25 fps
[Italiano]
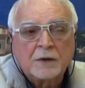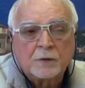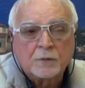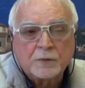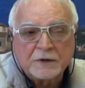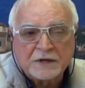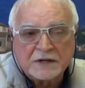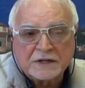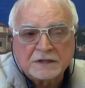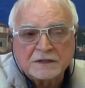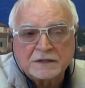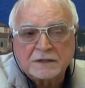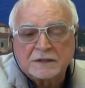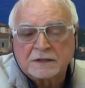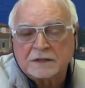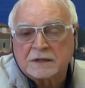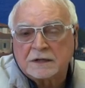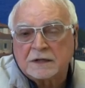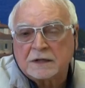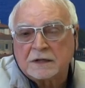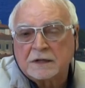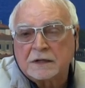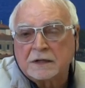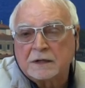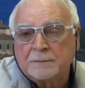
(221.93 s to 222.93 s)

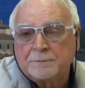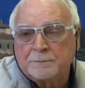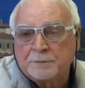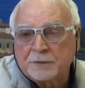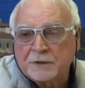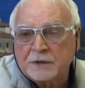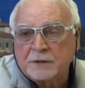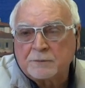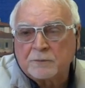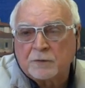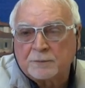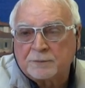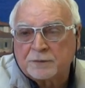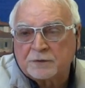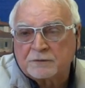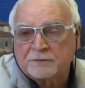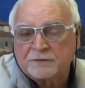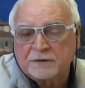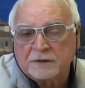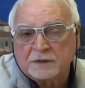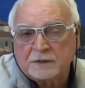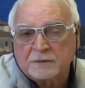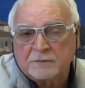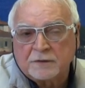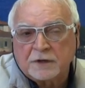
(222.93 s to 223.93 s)
Quindi il primo
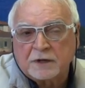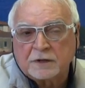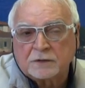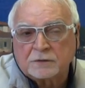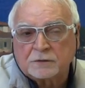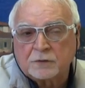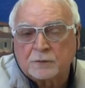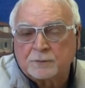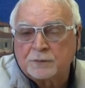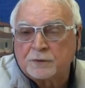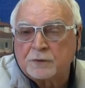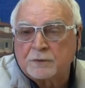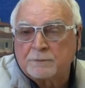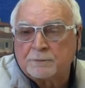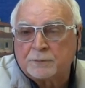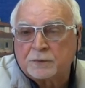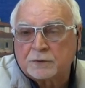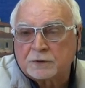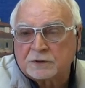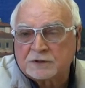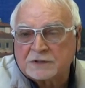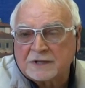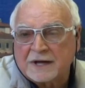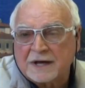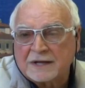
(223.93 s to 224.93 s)
provvedimento più
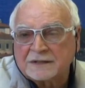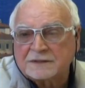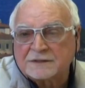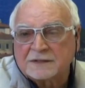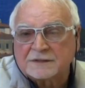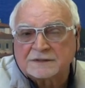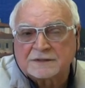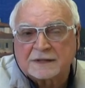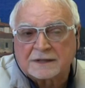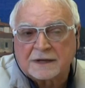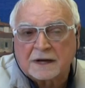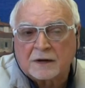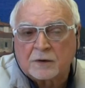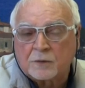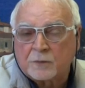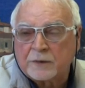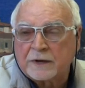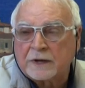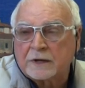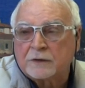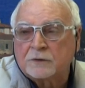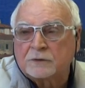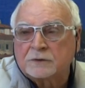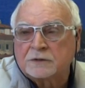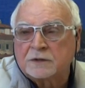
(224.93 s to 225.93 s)
importante sarà
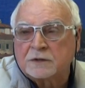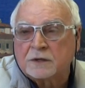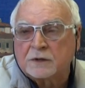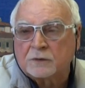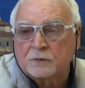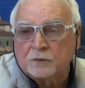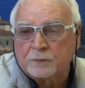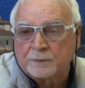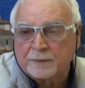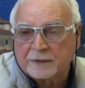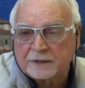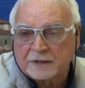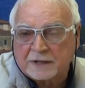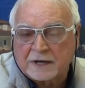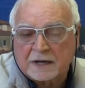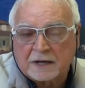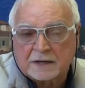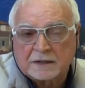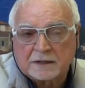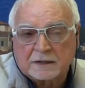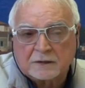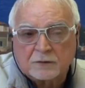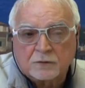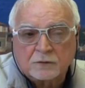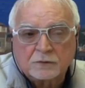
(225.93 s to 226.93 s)
quello di recuperare